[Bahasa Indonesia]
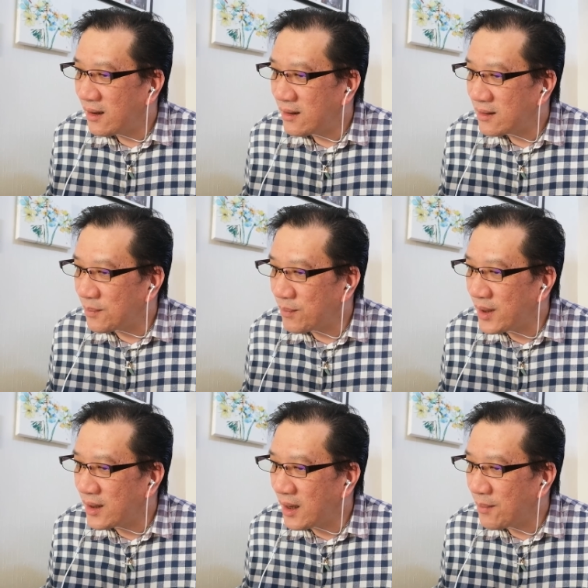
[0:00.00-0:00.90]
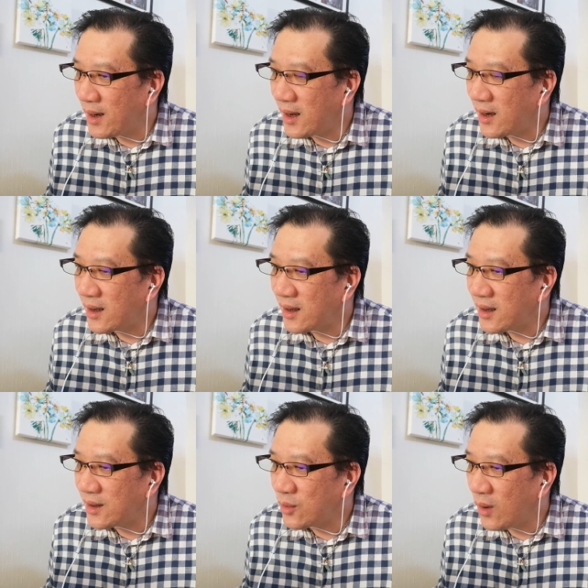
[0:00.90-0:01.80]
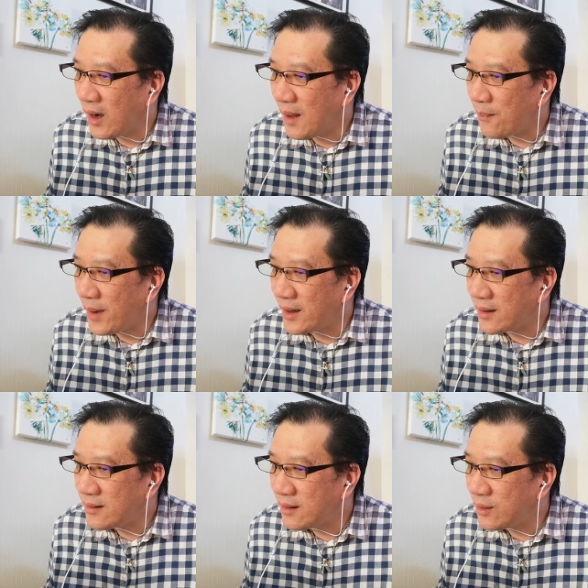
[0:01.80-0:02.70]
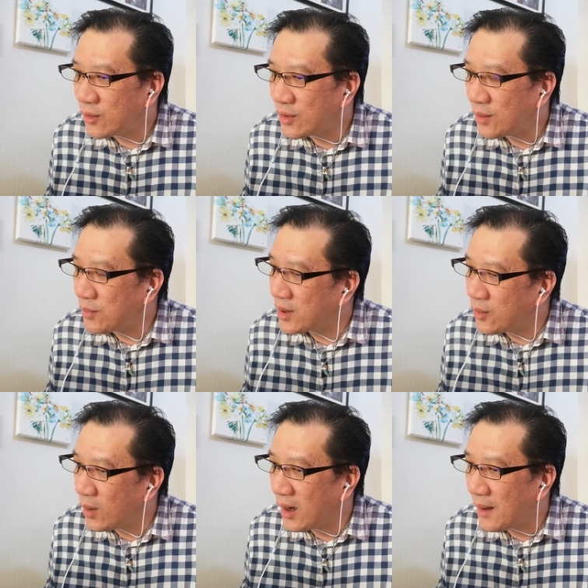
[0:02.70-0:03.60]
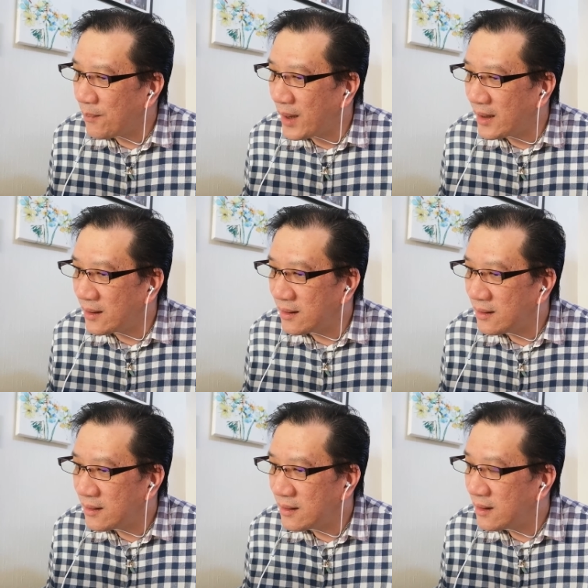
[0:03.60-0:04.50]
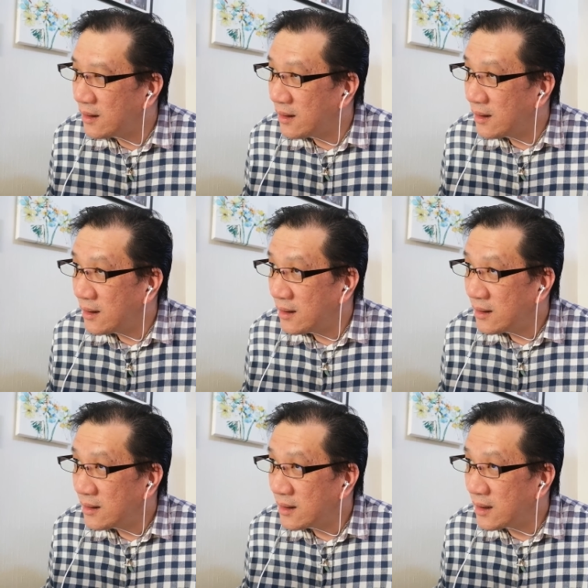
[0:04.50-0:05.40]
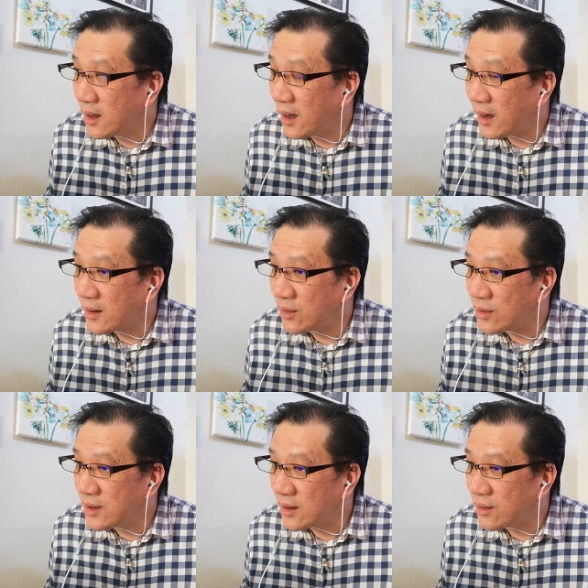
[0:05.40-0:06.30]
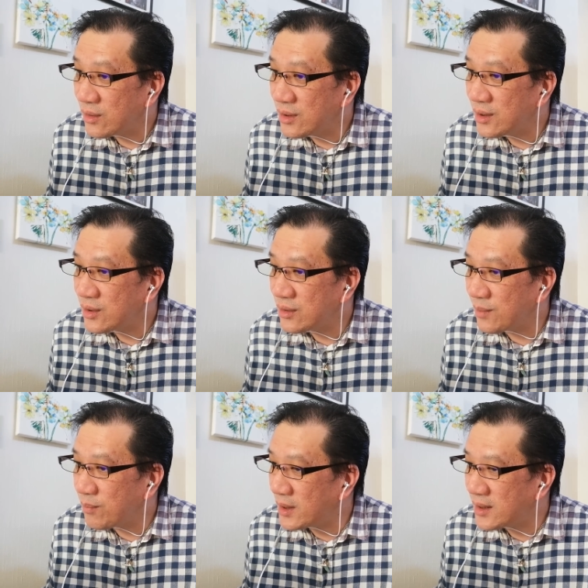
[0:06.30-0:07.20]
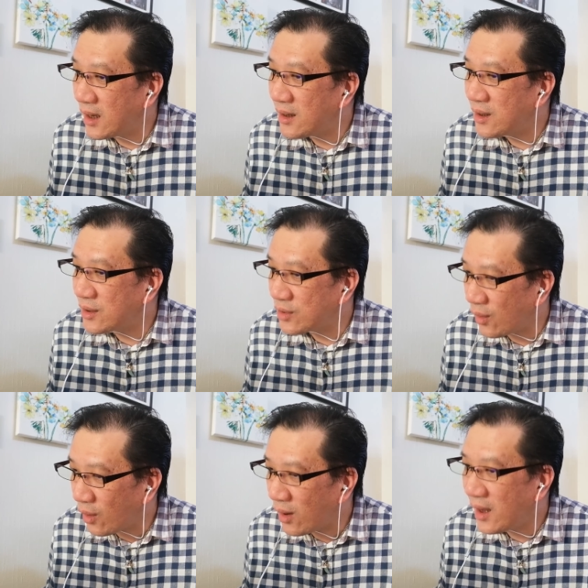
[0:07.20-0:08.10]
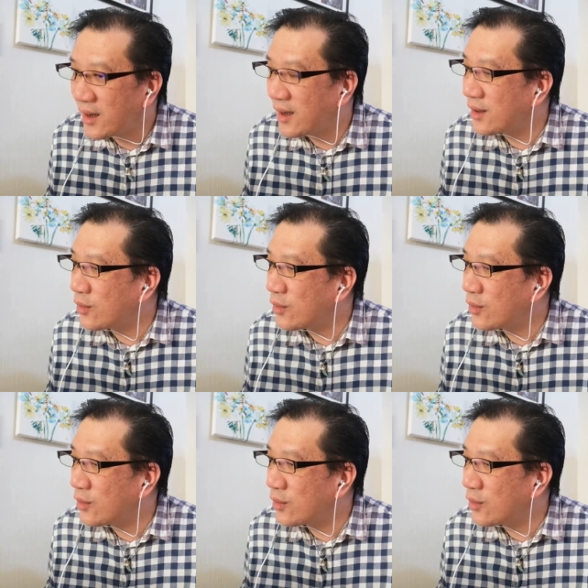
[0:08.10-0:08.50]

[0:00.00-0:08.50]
cepet dia balik lagi ke 28 nutup di 28 300 ya terus di, cepet sekali disorong lagi ke 29